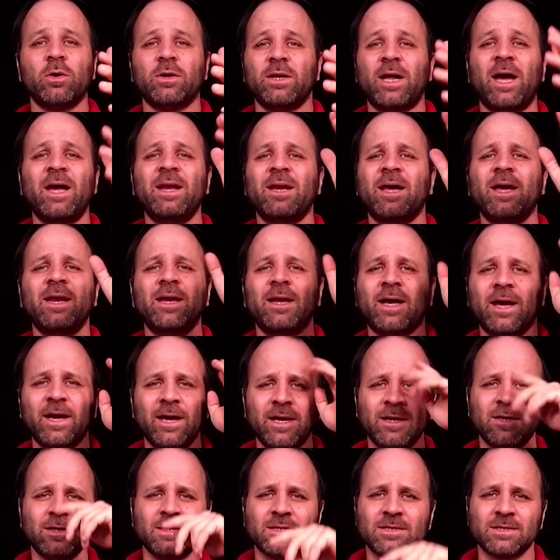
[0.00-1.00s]
Nein, nein,
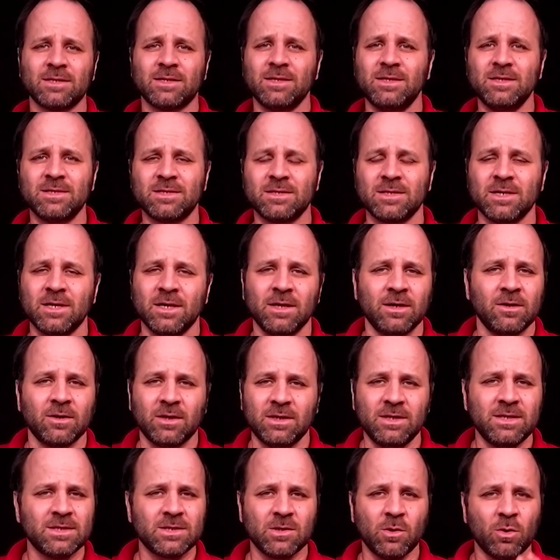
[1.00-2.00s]
nein, das hieß,
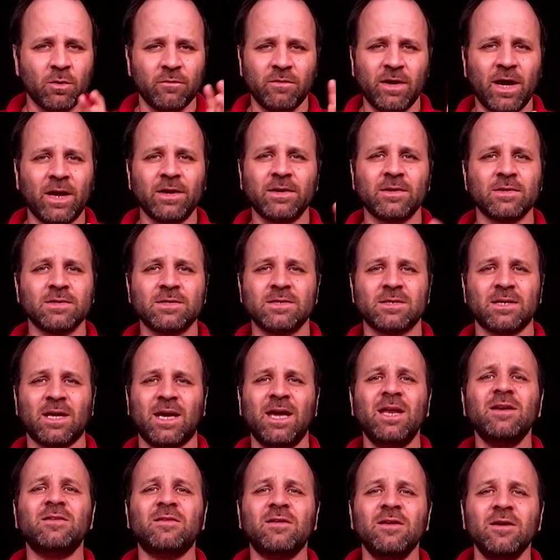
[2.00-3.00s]
hieß irgendwie anders.
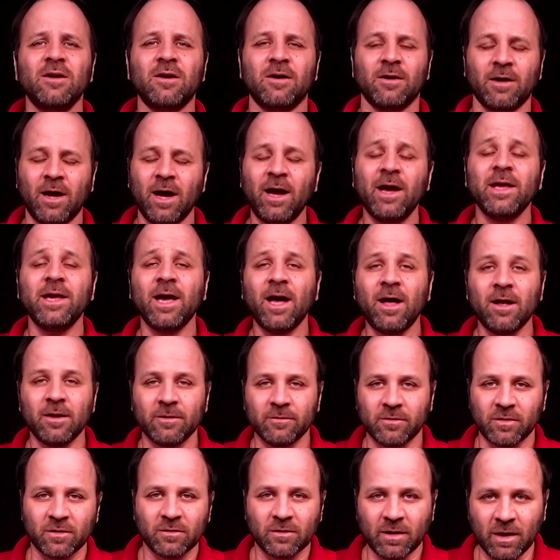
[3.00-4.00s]
Rentier. Ah ja,
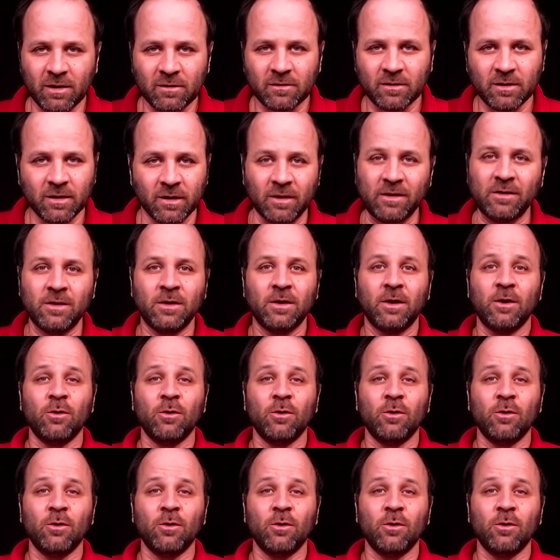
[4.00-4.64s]
das Rentier.